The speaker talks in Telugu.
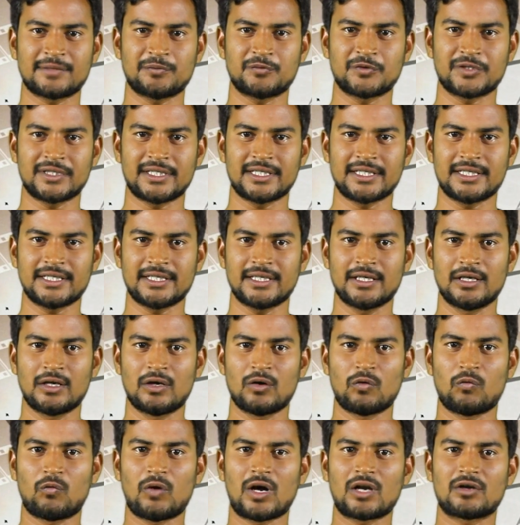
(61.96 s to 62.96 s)
ఉంది
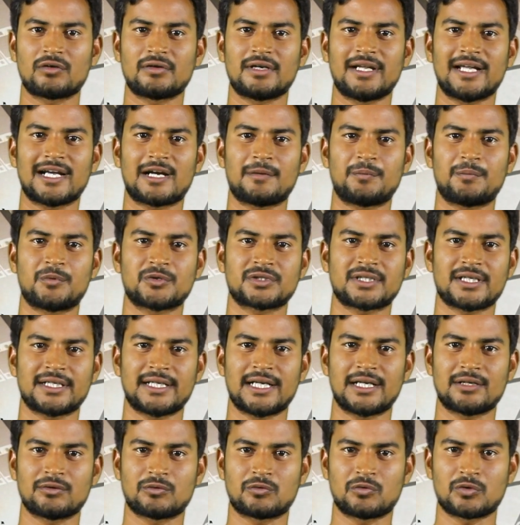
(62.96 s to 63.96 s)
వాళ్ళు లేకపోతే
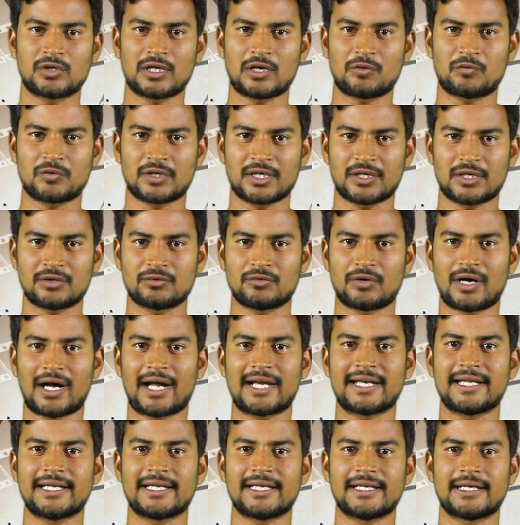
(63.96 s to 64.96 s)
నేను కూడా ఉండను
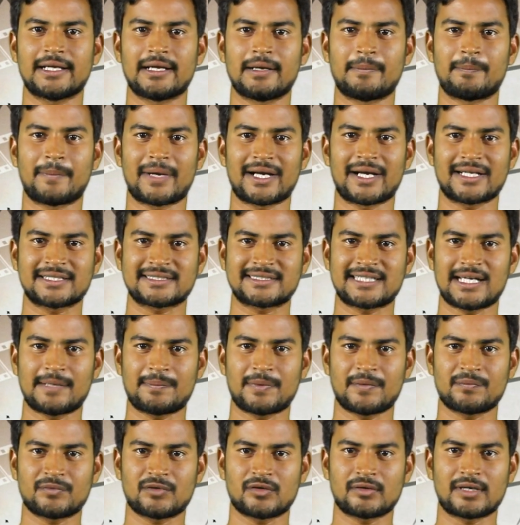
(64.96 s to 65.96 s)
అని
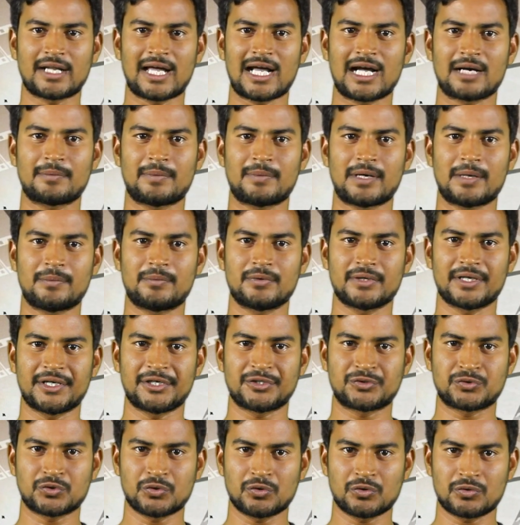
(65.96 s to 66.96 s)
మనస్తాపంతో నాగబాబు ఈ
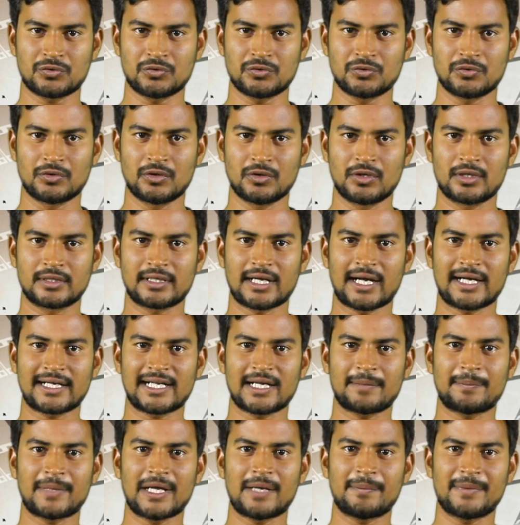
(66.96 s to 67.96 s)
షోకు టాటా
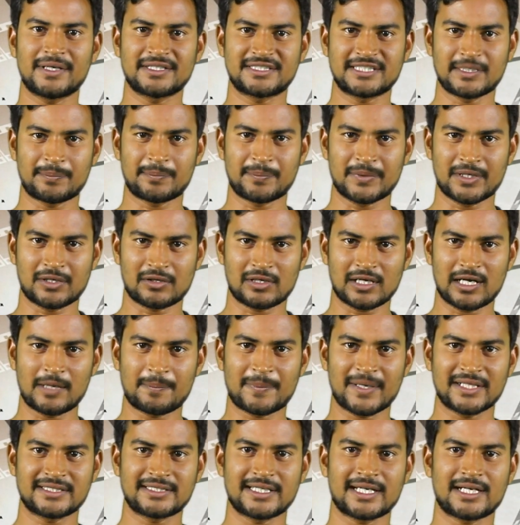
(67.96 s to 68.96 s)
బై బై చెప్పినట్లుగా
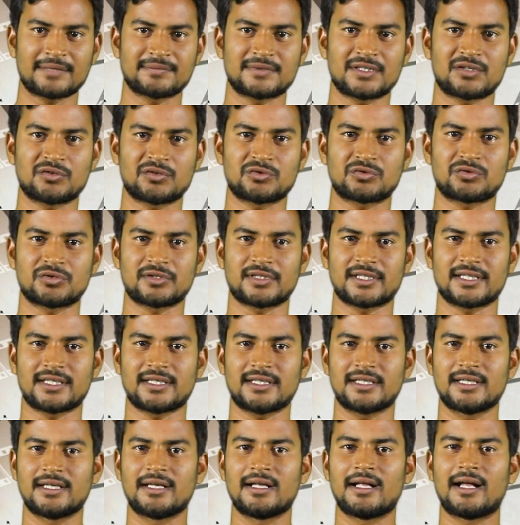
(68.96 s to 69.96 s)
ప్రచారం జరుగుతుంది
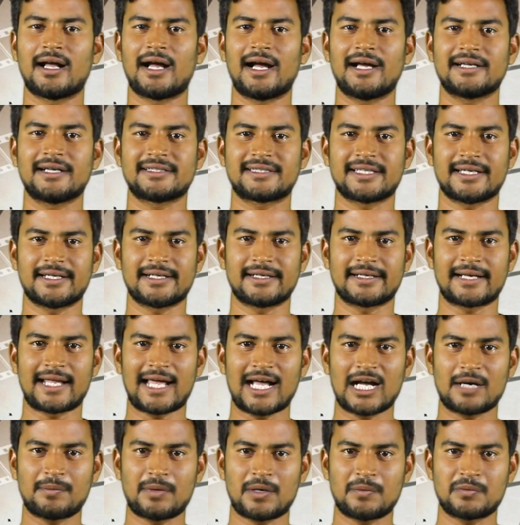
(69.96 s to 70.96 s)
అయితే
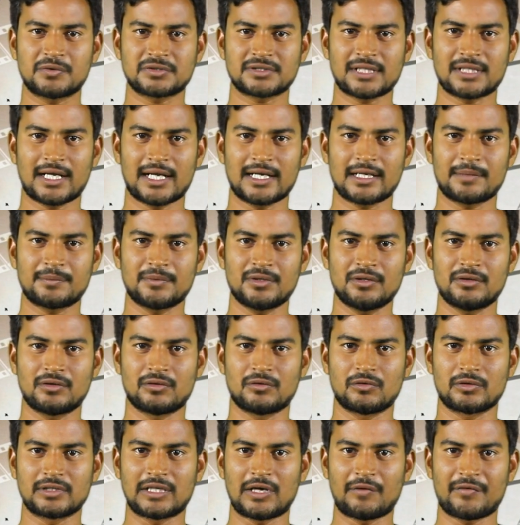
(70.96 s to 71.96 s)
నాగబాబు స్థానంలో
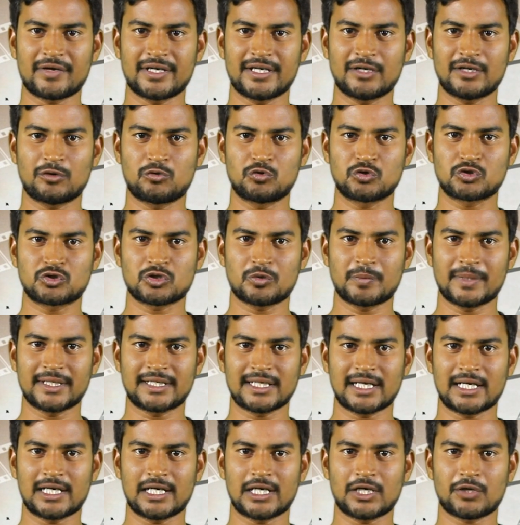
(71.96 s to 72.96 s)
ఎవరిని
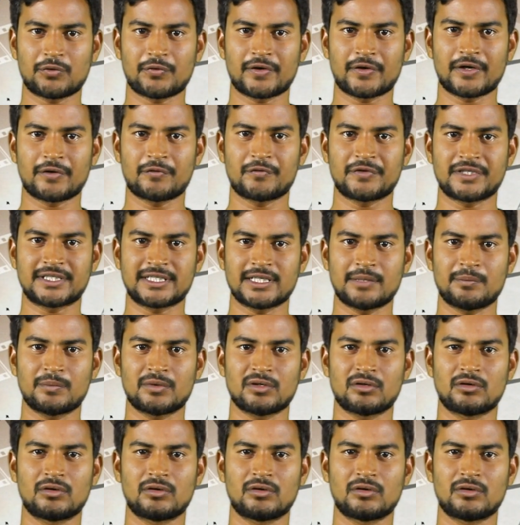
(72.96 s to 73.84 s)
కూర్చోబెట్టాలనేటువంటి విషయంలో